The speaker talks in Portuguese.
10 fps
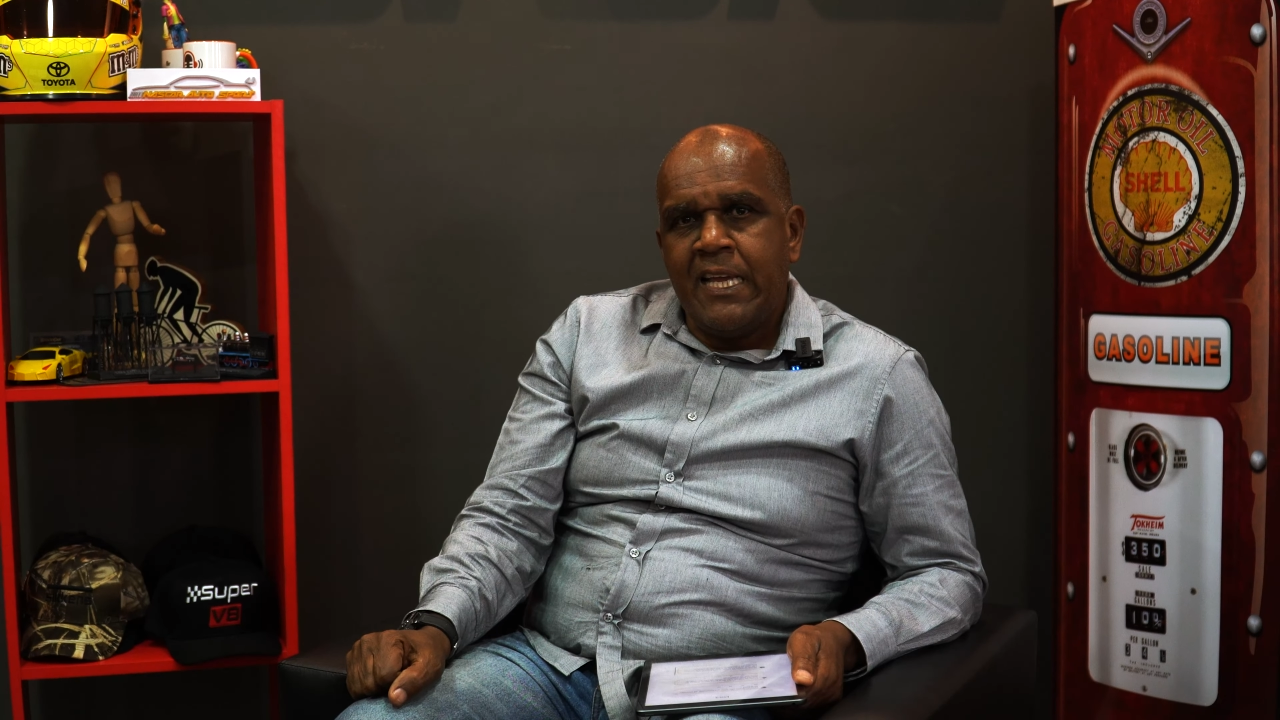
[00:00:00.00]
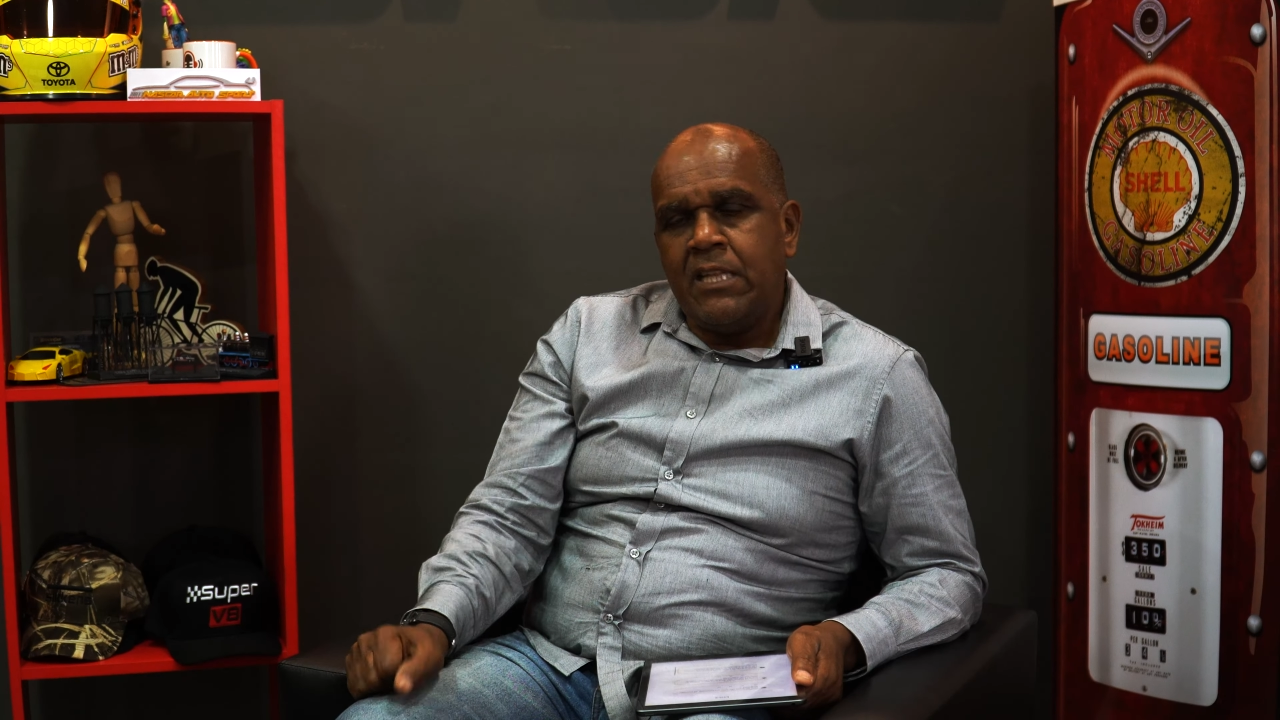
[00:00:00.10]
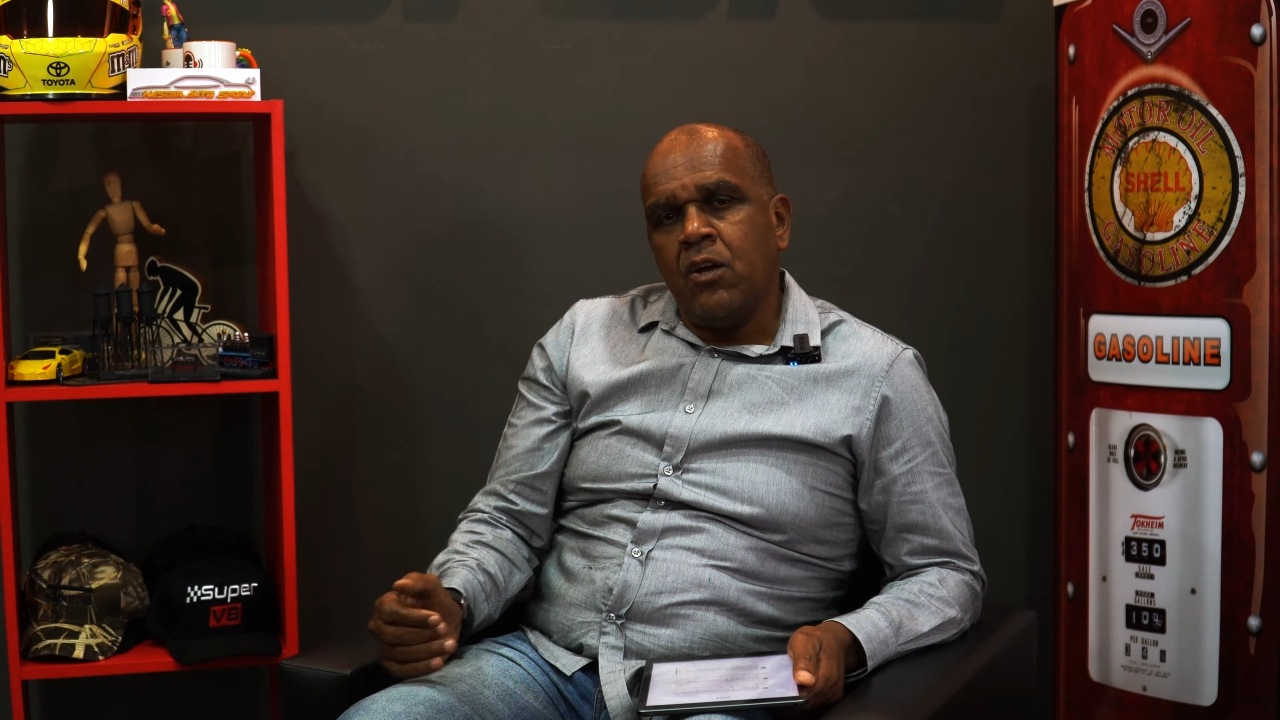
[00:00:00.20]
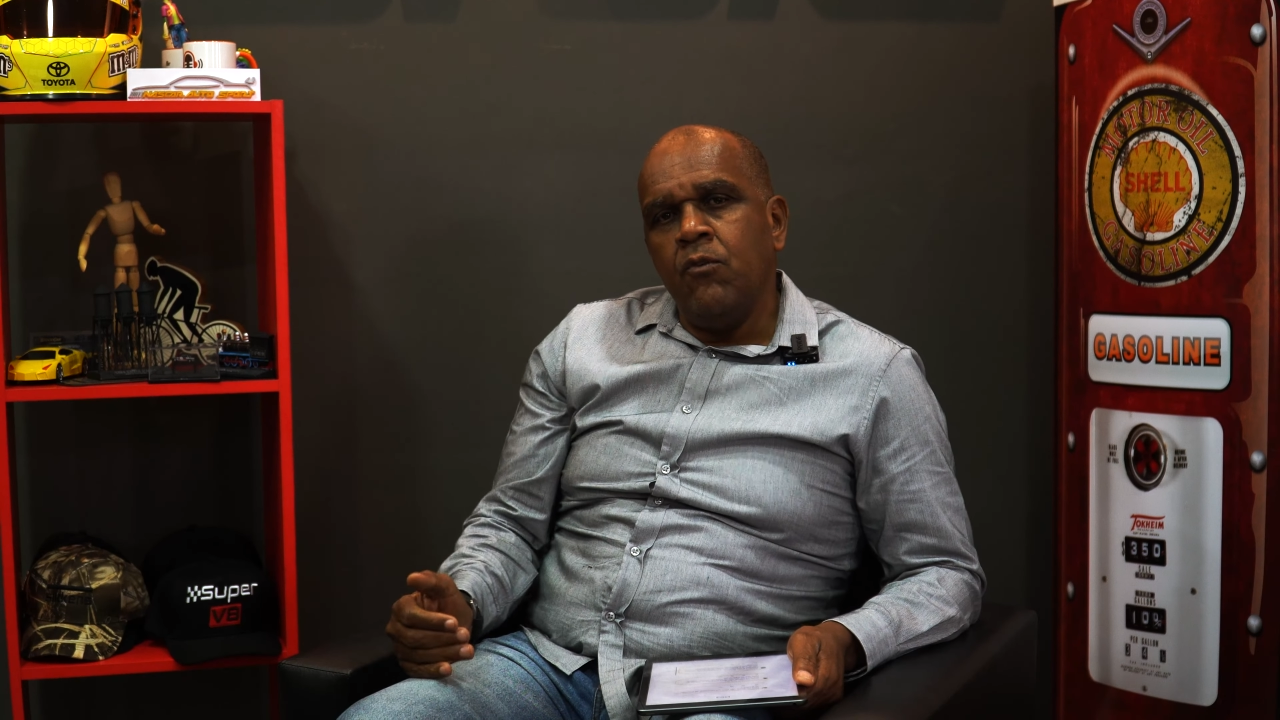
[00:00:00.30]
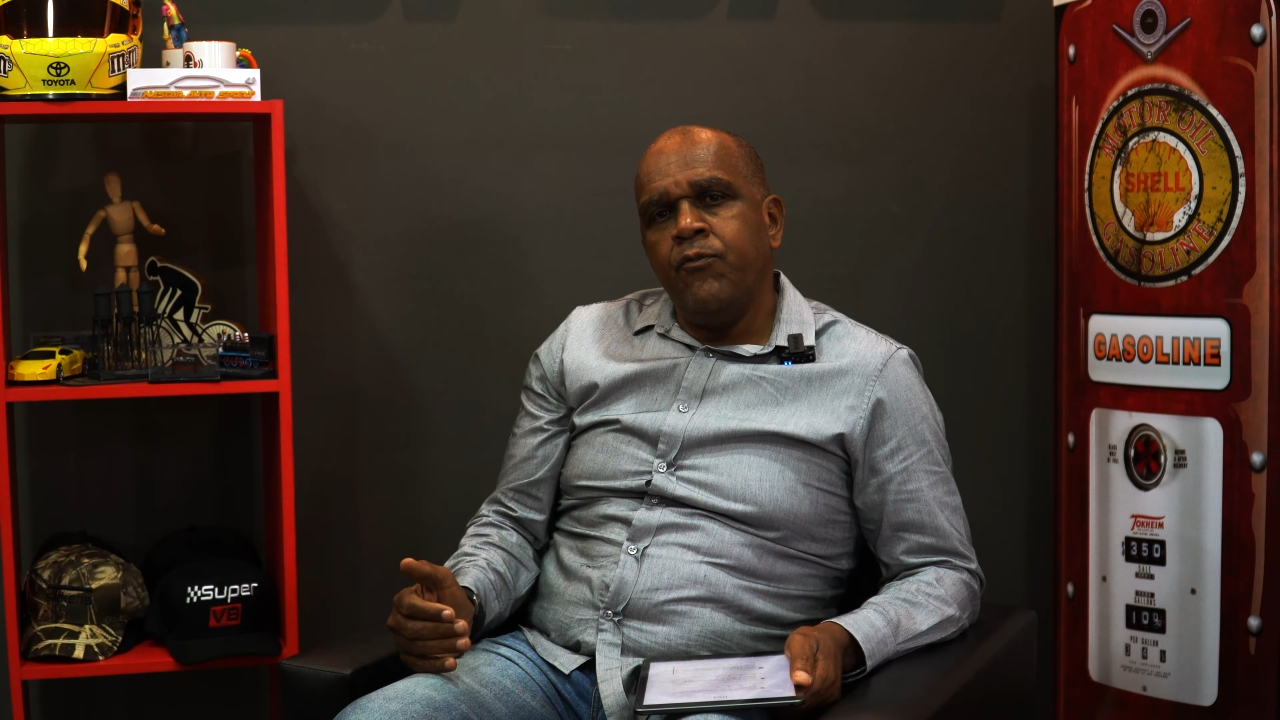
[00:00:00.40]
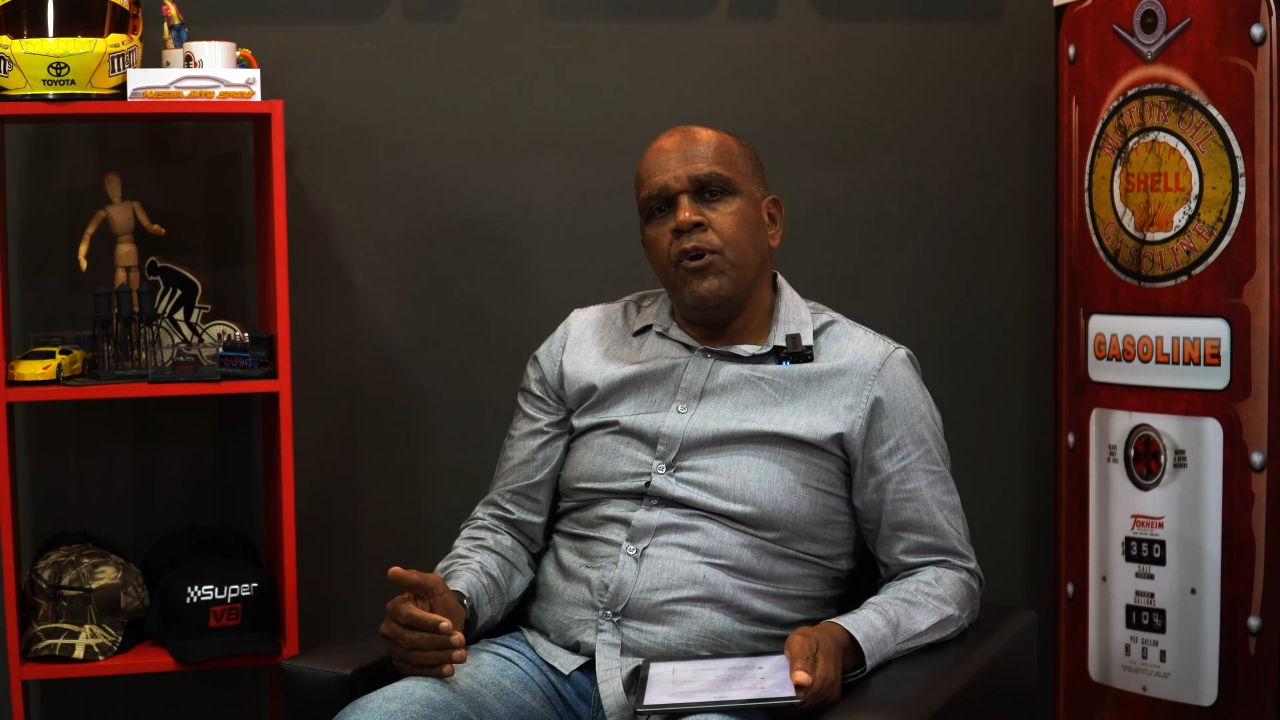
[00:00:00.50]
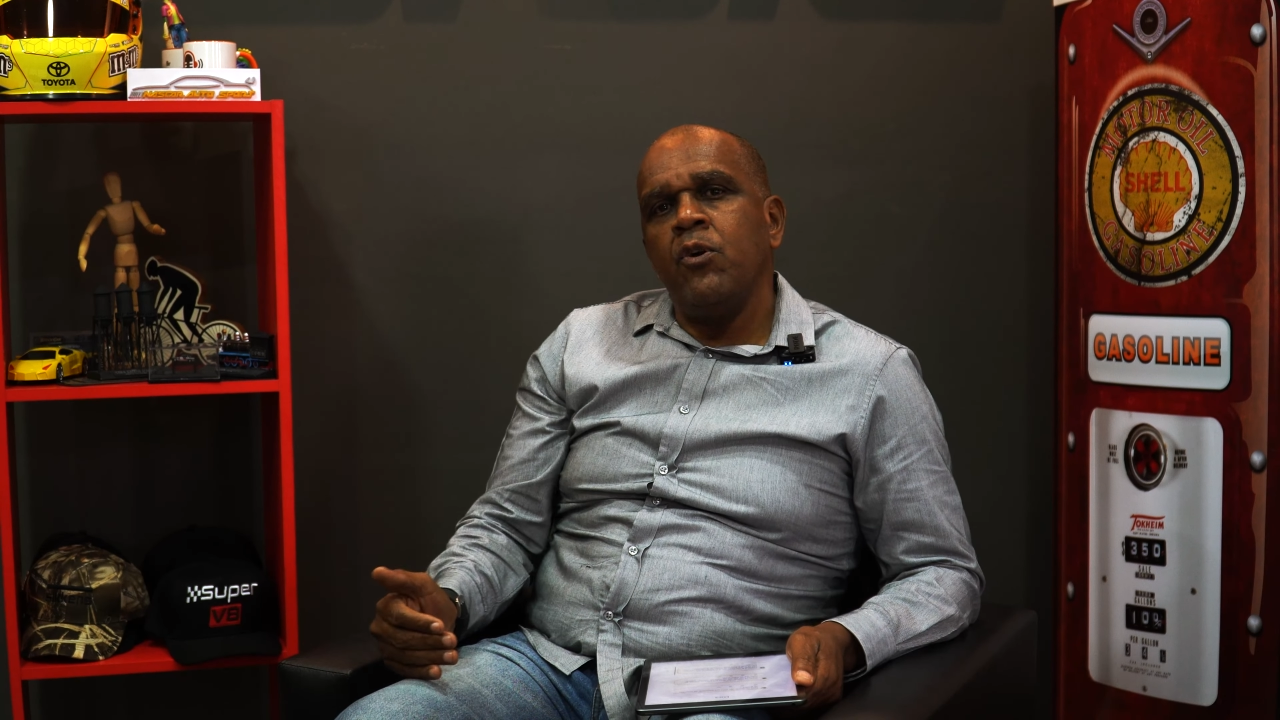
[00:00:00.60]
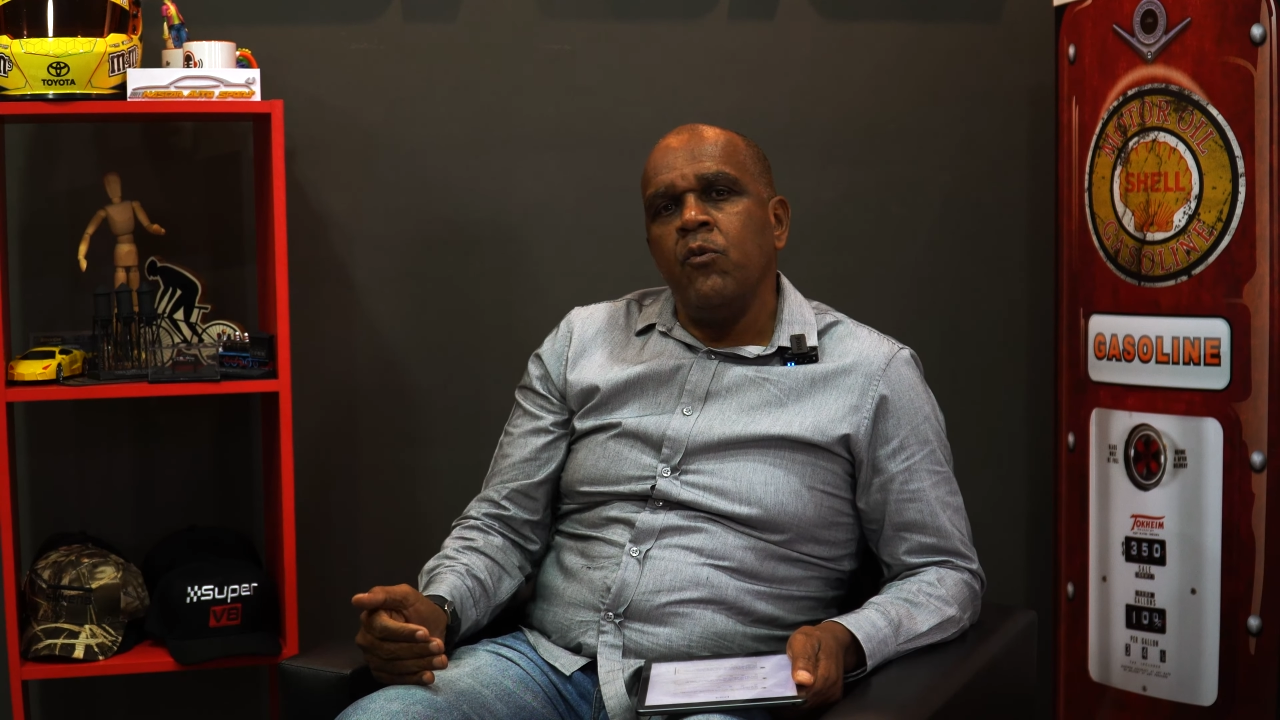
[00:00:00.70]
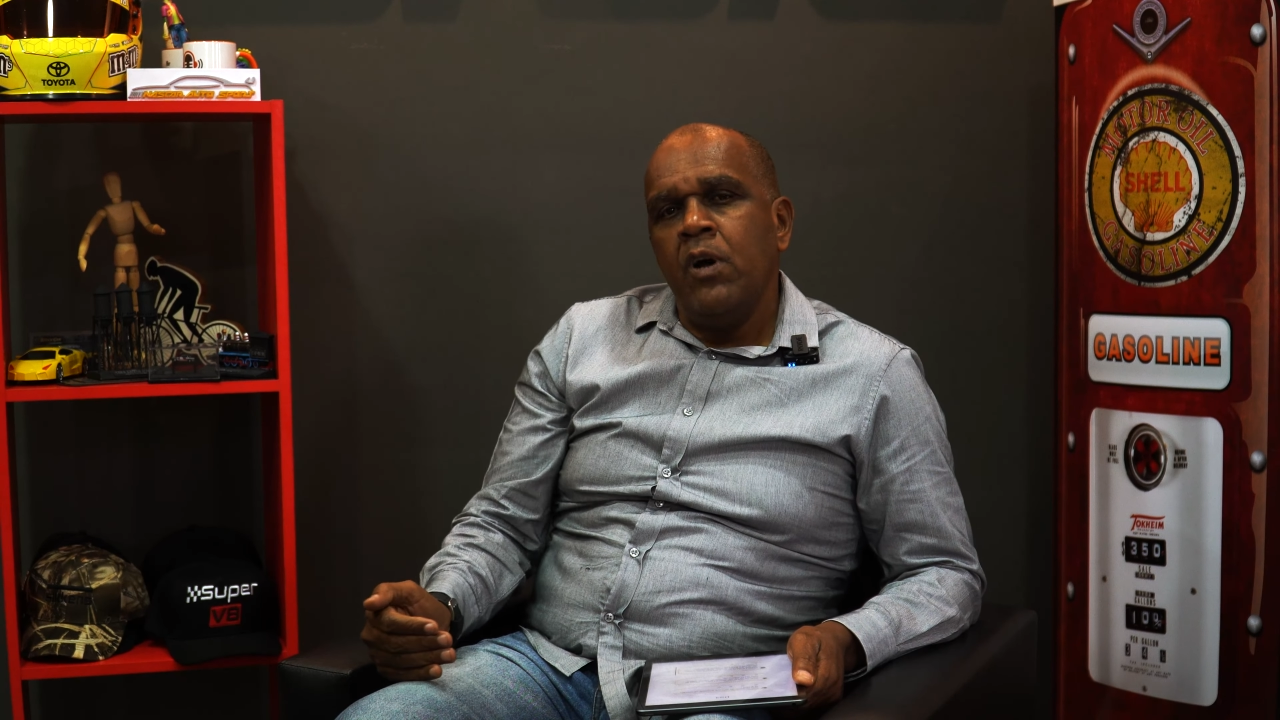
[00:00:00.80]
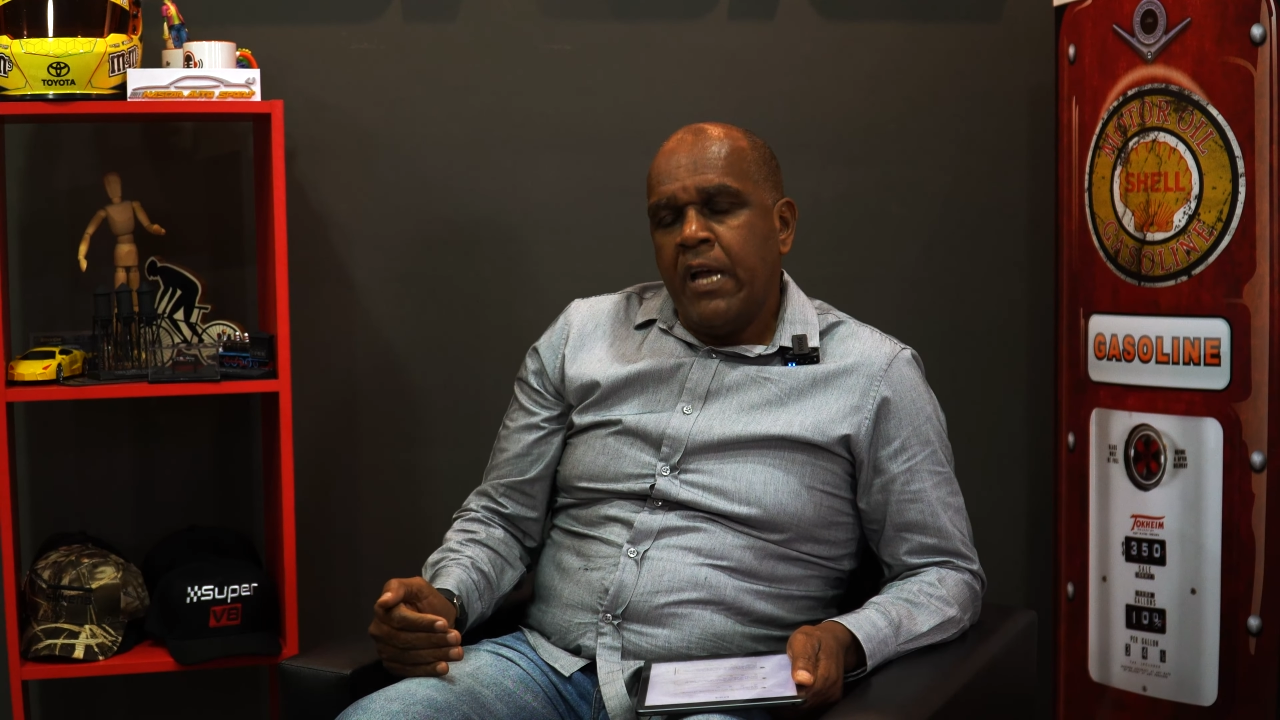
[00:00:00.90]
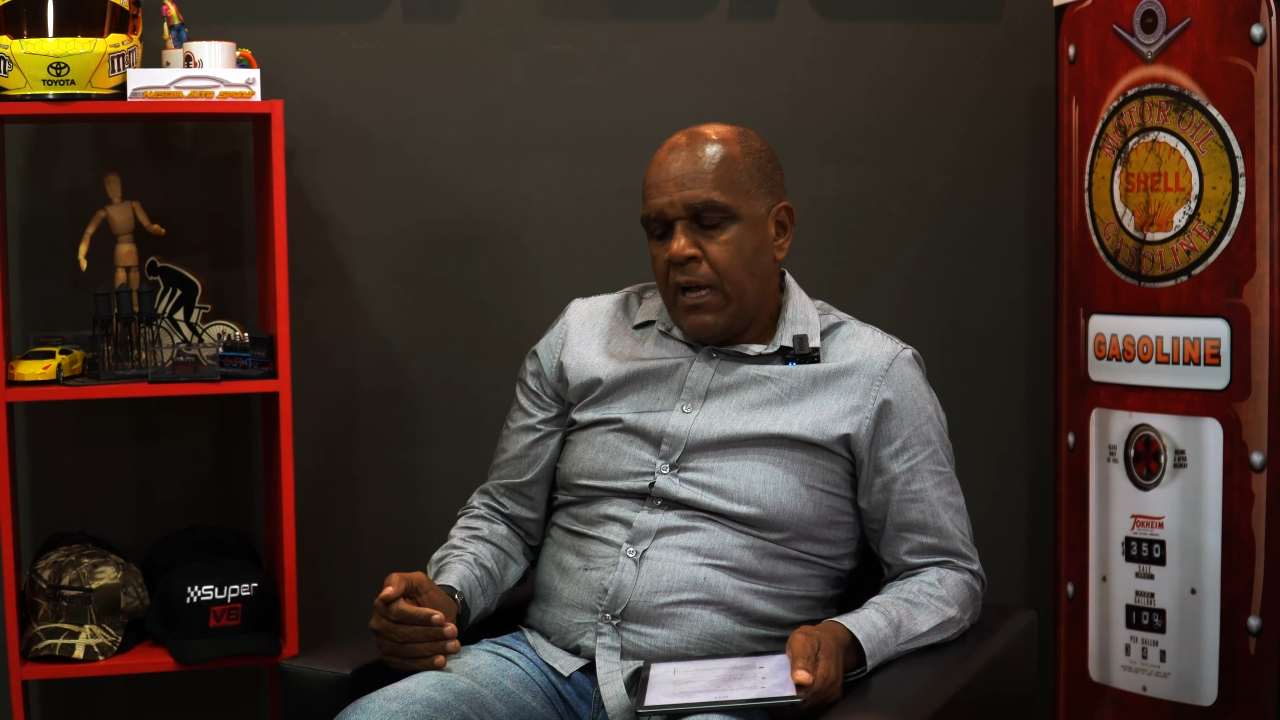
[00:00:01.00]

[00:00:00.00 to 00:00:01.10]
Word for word: Então foi o.